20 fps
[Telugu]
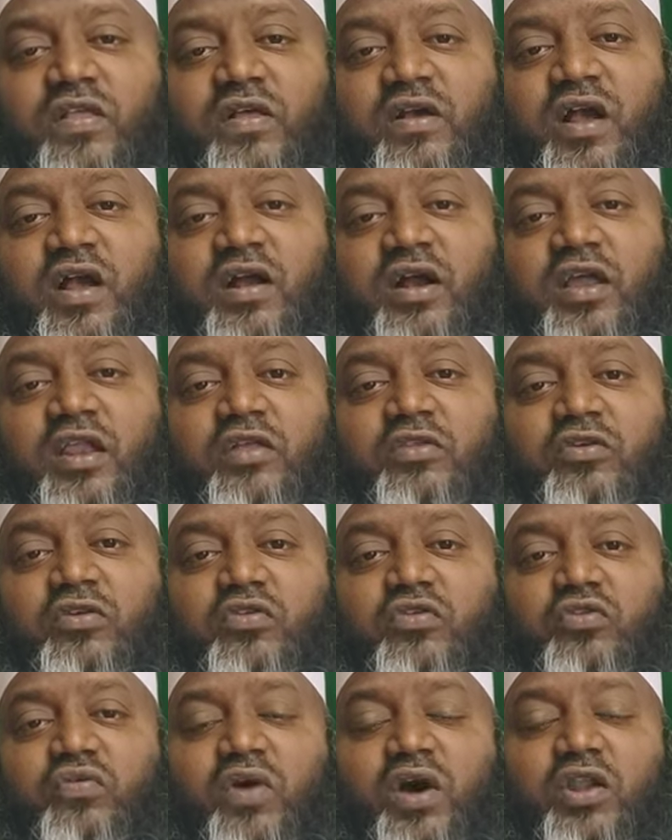సదగా
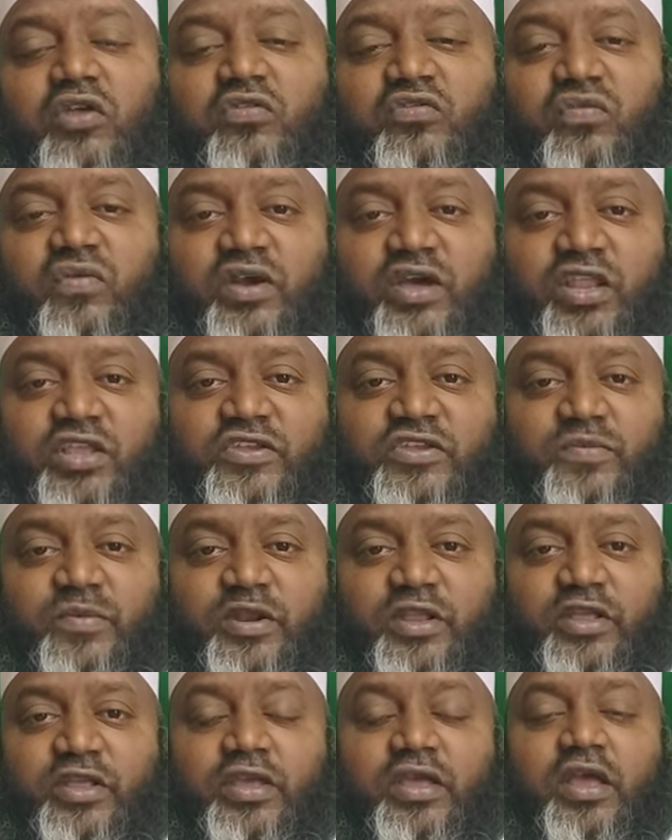కైరాతలు దువాలు
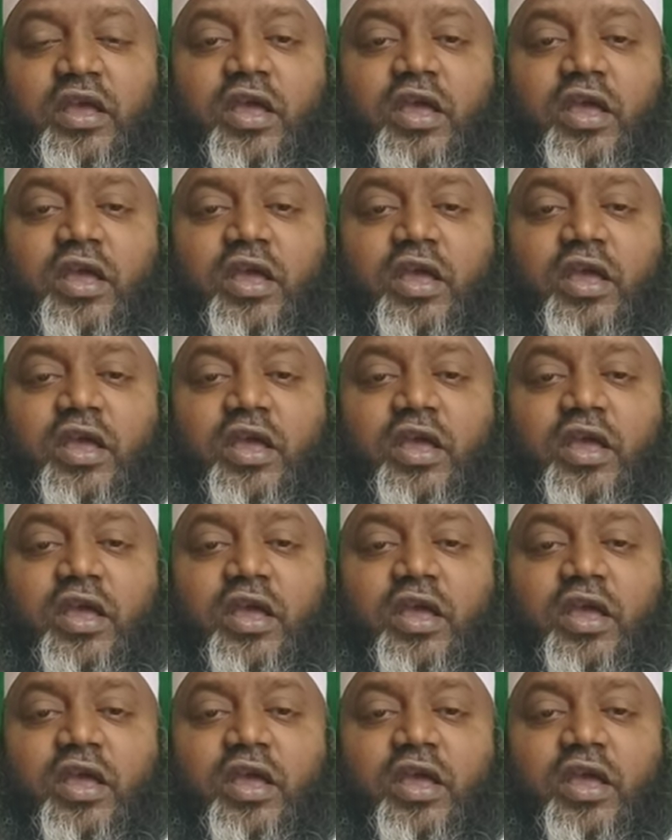స్వీకరించమని